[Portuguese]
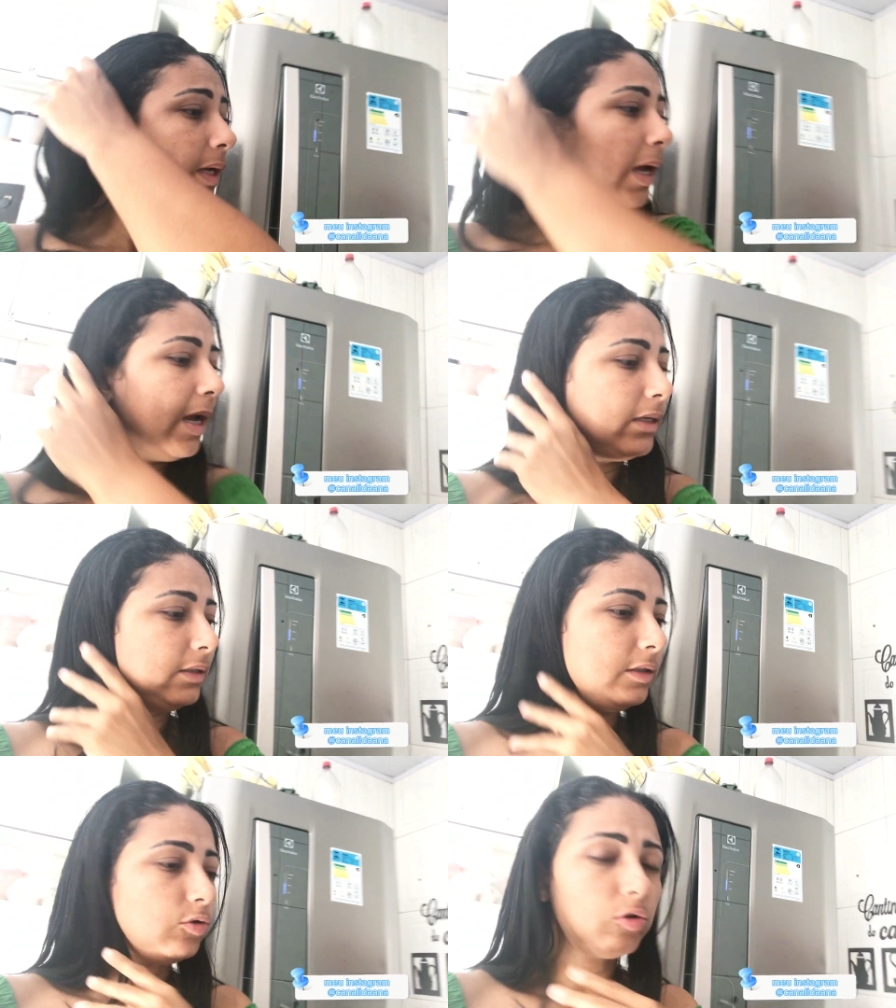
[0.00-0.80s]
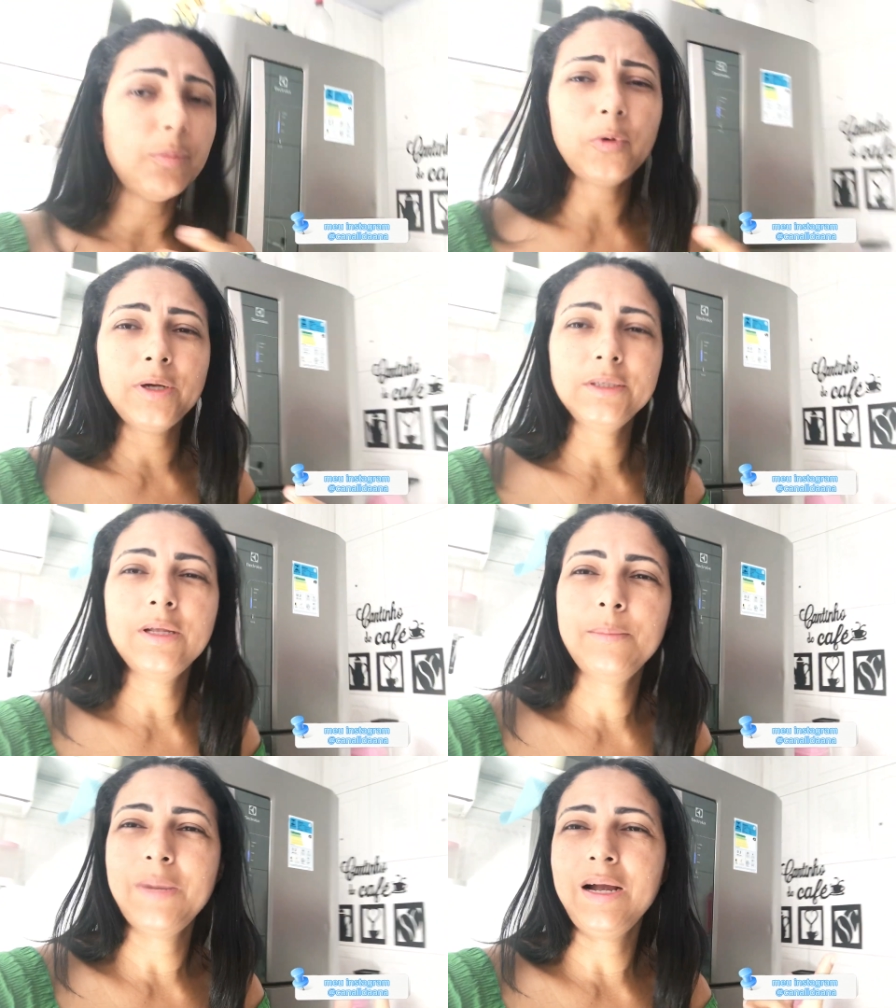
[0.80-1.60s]
aí sobrou
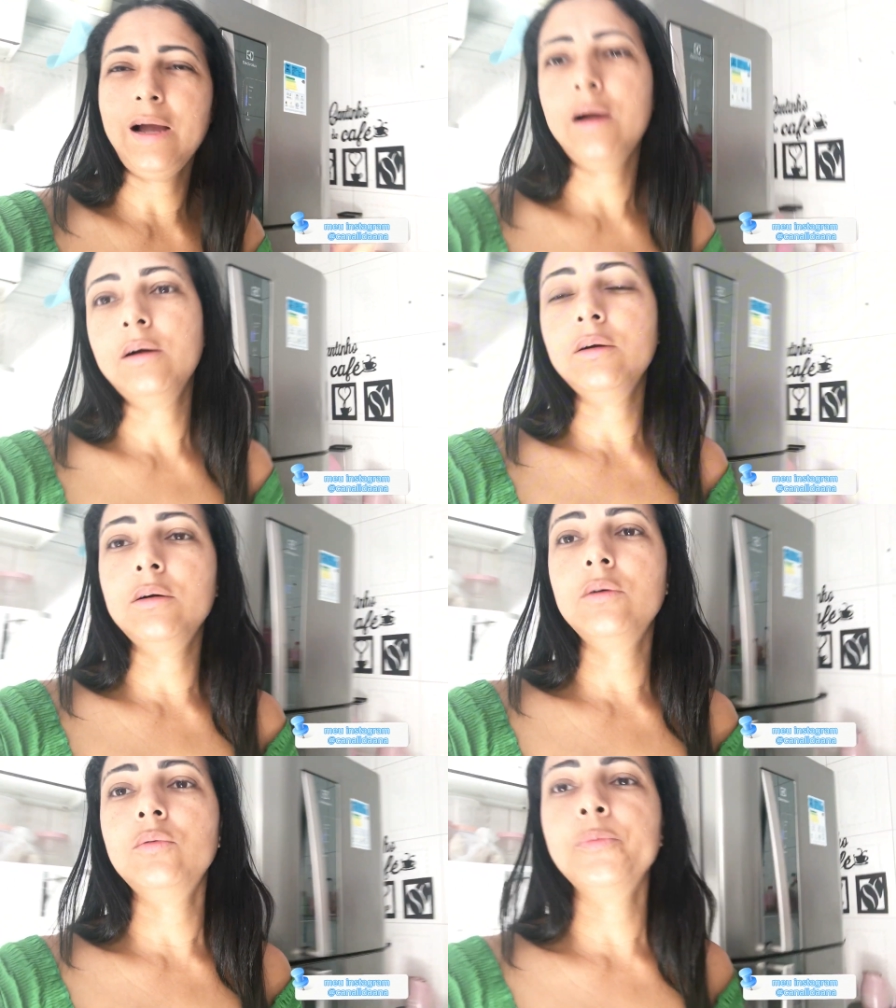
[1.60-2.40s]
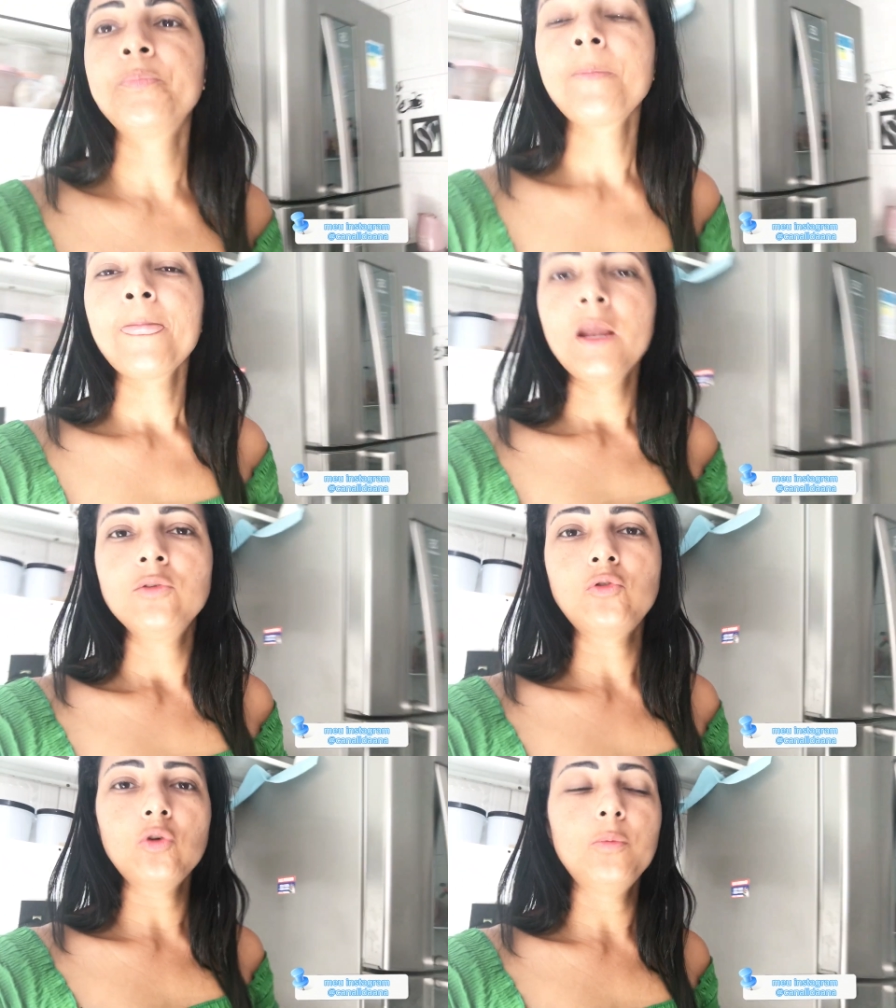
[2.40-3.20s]
ainda macarrão,
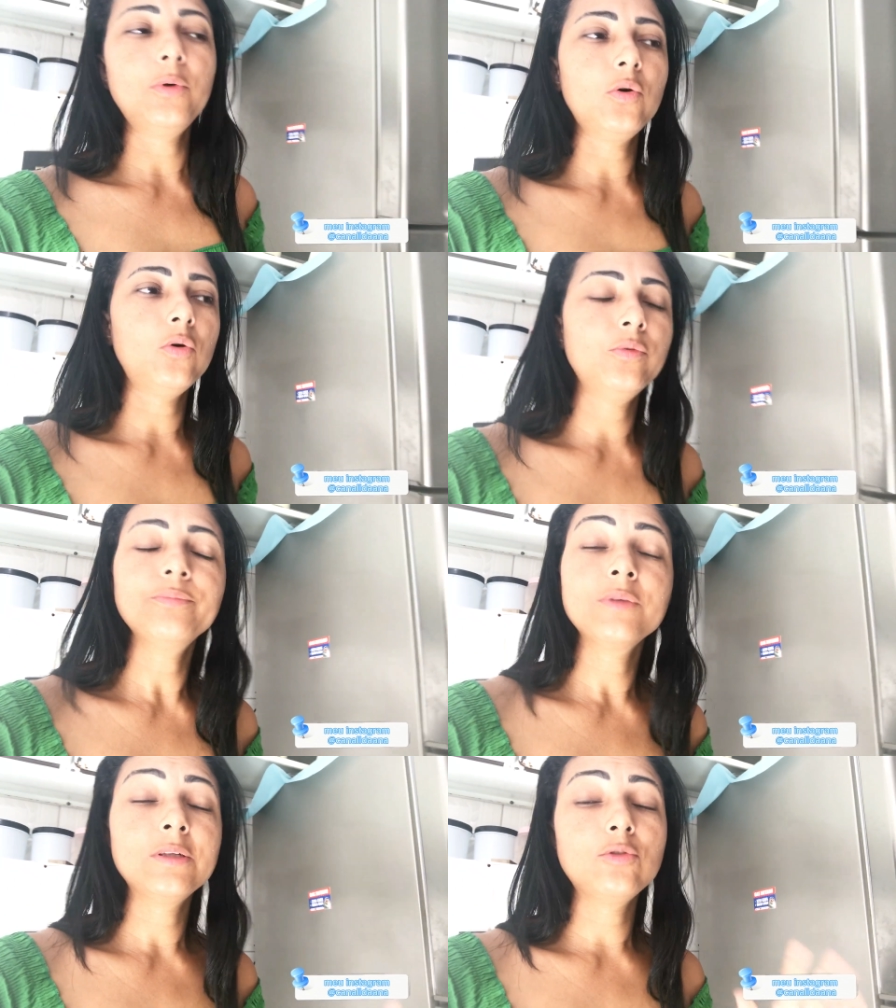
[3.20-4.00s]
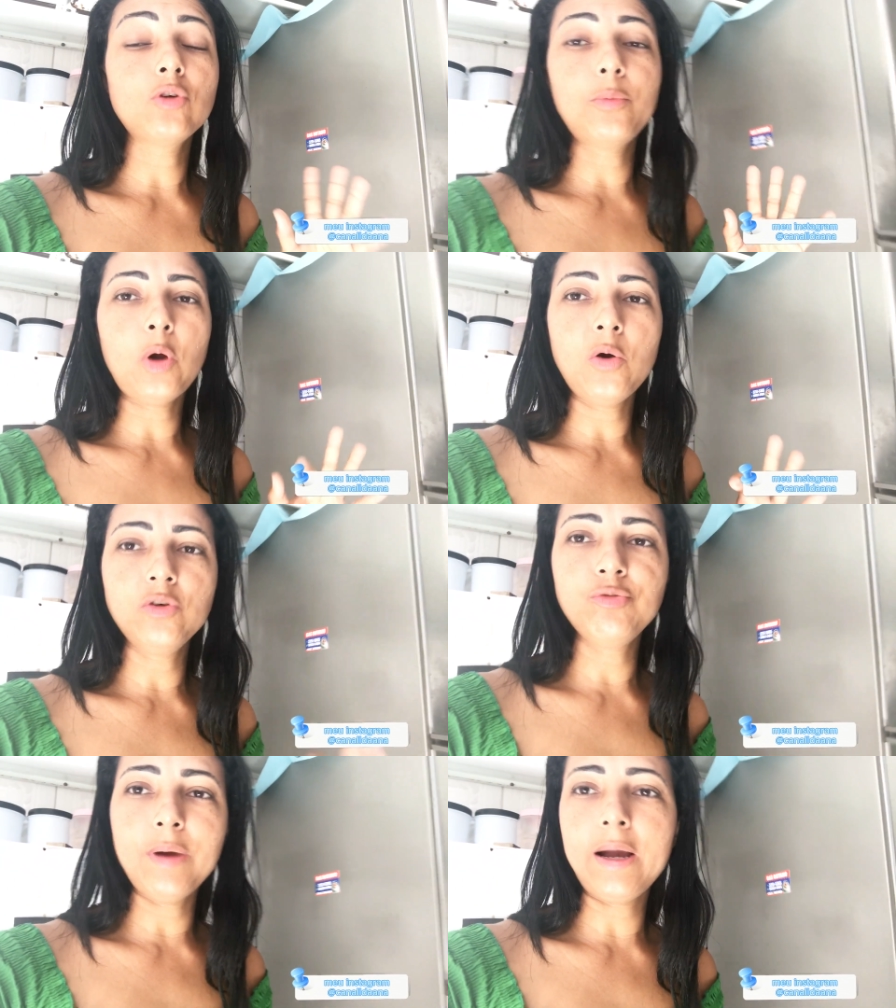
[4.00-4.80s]
sobrou, sobrou
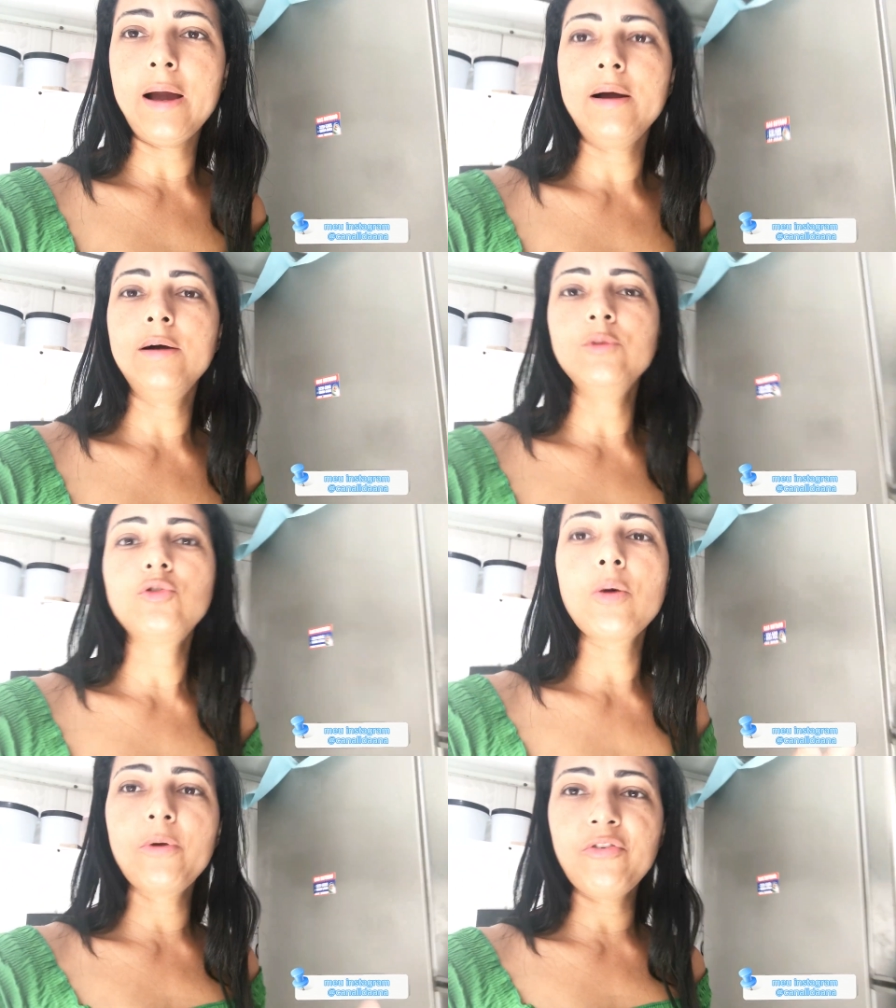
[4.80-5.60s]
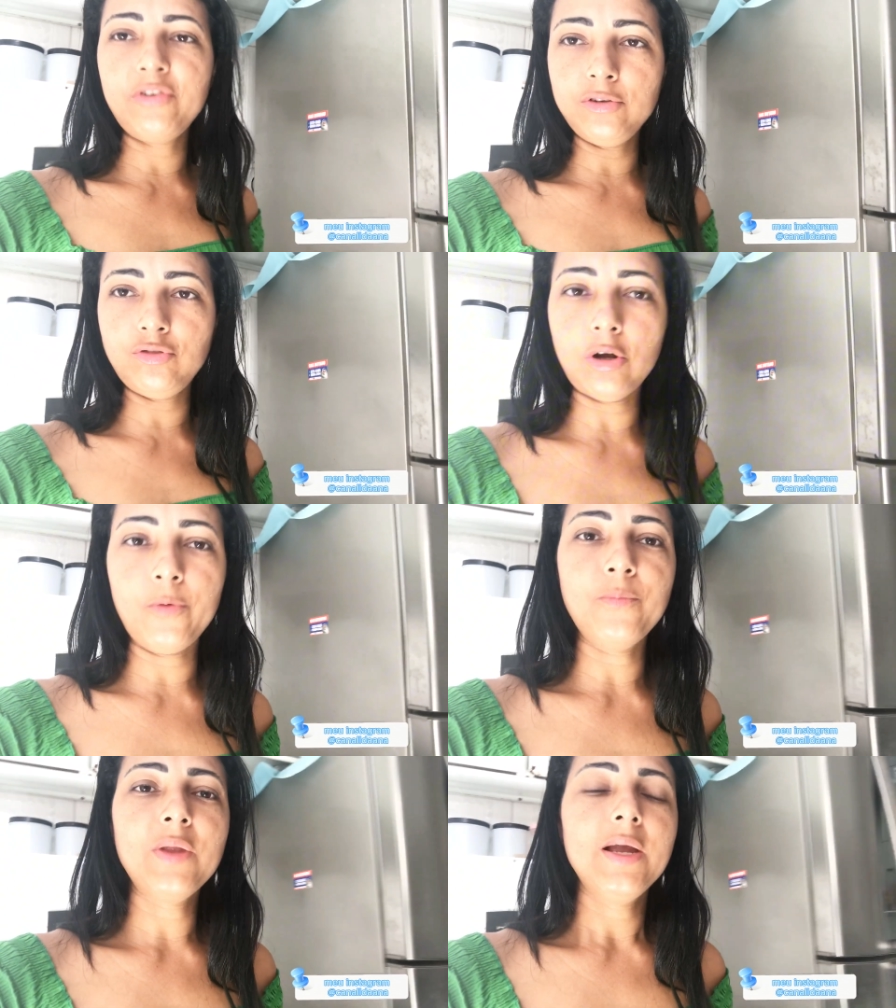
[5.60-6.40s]
arroz de macarrão e sobrou feijão.